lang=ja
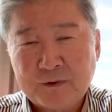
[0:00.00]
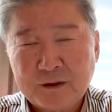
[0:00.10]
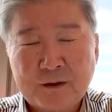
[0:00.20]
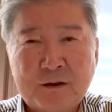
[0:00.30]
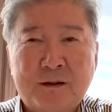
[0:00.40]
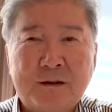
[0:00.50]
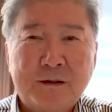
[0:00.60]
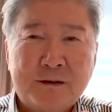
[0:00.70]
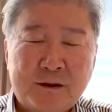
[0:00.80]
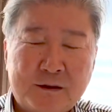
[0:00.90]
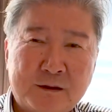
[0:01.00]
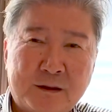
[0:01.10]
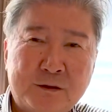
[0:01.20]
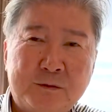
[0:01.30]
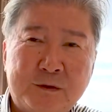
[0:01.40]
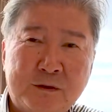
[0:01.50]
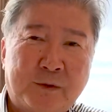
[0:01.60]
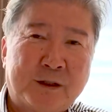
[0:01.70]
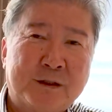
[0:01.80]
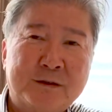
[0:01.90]
だから、あある意味では
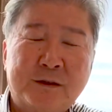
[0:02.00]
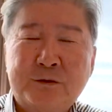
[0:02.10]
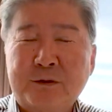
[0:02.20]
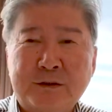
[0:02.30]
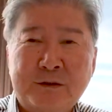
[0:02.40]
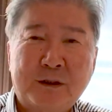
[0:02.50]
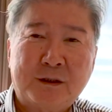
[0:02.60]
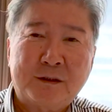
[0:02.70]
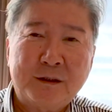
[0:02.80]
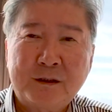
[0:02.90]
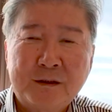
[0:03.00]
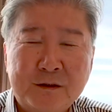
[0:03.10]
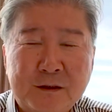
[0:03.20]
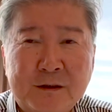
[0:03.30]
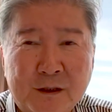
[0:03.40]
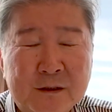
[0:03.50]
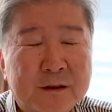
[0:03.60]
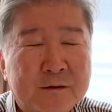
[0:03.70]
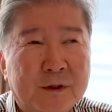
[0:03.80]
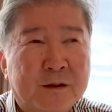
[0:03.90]
バランスが取れた付き合いがね、できて、
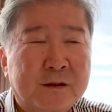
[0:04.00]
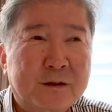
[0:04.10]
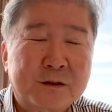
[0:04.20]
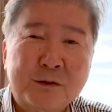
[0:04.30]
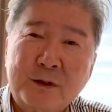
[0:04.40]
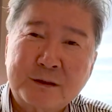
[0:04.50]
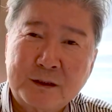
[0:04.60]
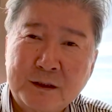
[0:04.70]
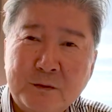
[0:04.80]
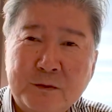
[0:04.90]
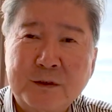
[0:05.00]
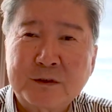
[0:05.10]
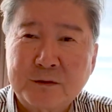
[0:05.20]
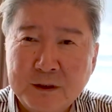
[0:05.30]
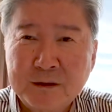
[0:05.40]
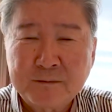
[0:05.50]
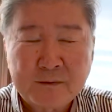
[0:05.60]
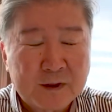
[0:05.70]
な結果的に良かったなと思うんですよね。